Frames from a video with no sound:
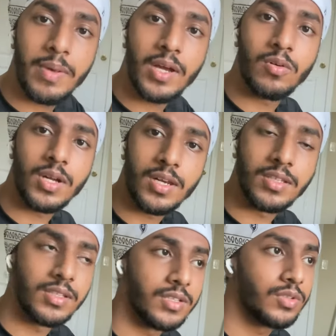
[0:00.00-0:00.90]
बैग को रख
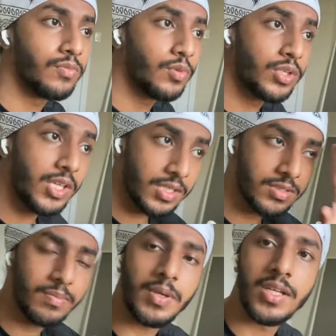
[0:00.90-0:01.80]
लेते हैं तो वो उनकी
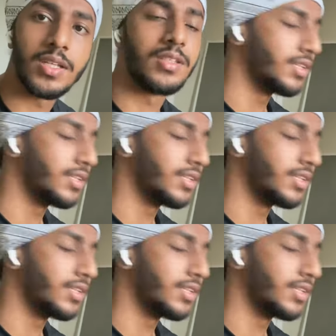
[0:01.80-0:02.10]
नज़र पड़ जाती